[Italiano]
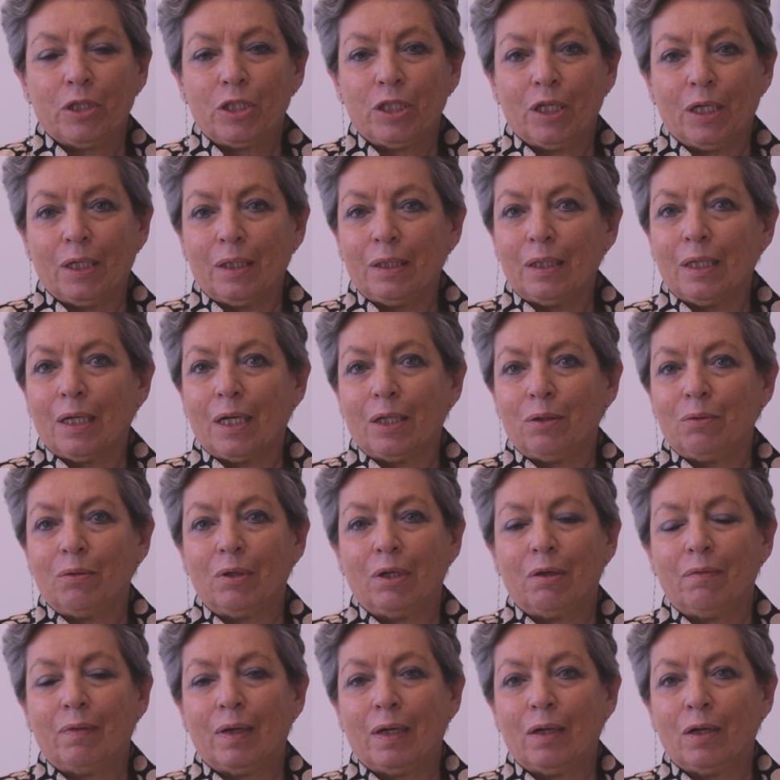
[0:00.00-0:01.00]
scendere ad un
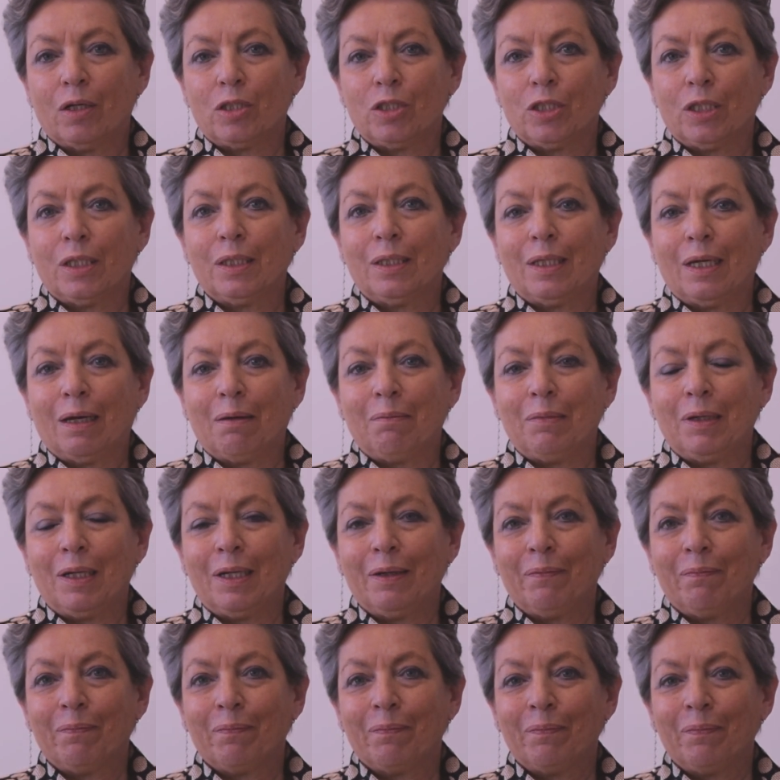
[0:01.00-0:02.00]
livello
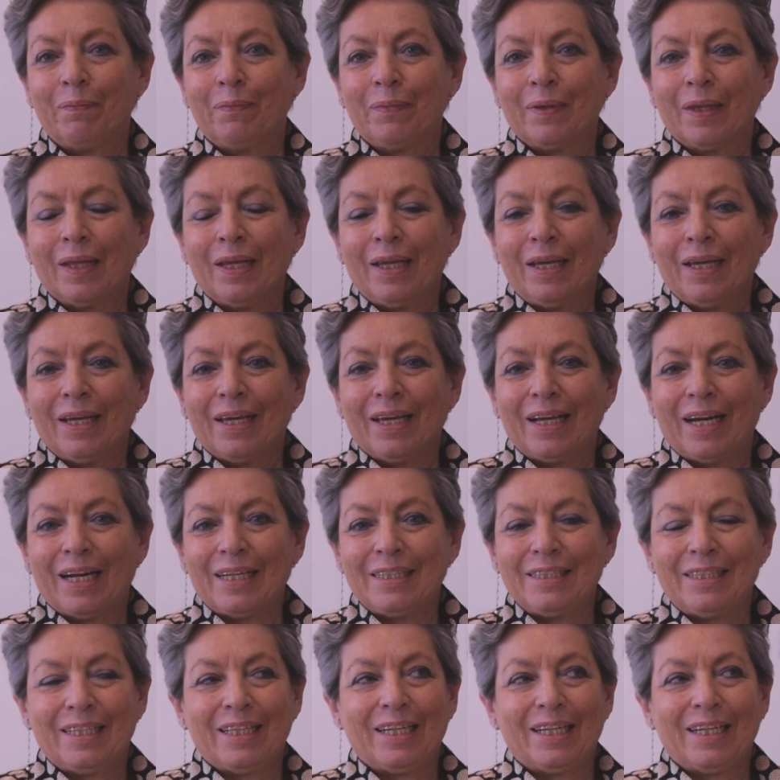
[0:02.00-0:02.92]
accettabile. Grazie